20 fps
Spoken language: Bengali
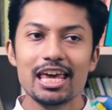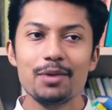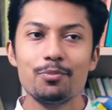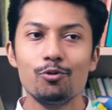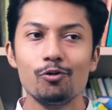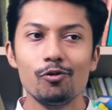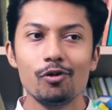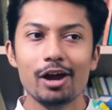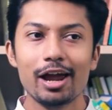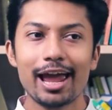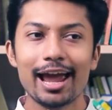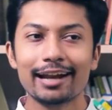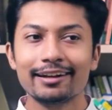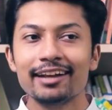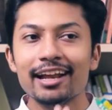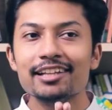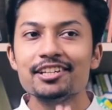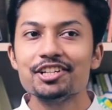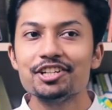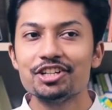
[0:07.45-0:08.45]
এবং
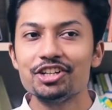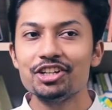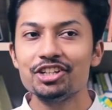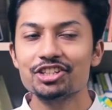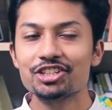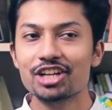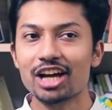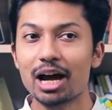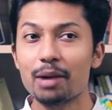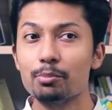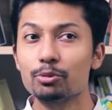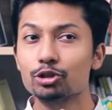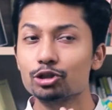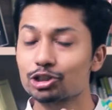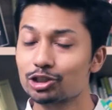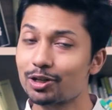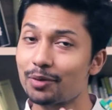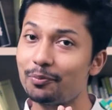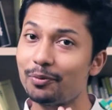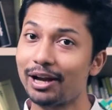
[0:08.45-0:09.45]
একটা জিনিস আমরা
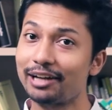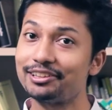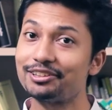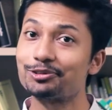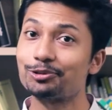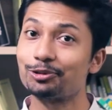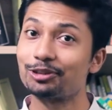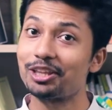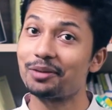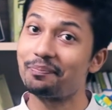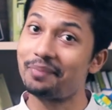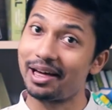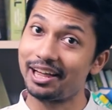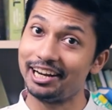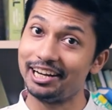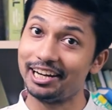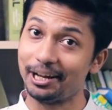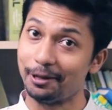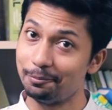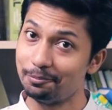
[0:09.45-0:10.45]
সবসময় প্র্যাকটিস করতে
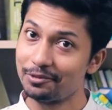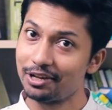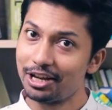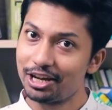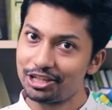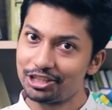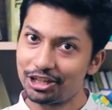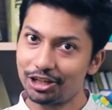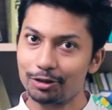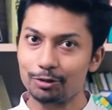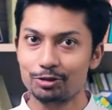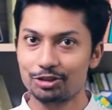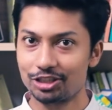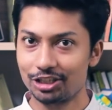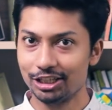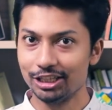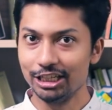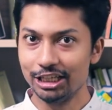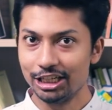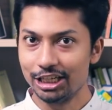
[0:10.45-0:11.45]
পারি না সেটা হচ্ছে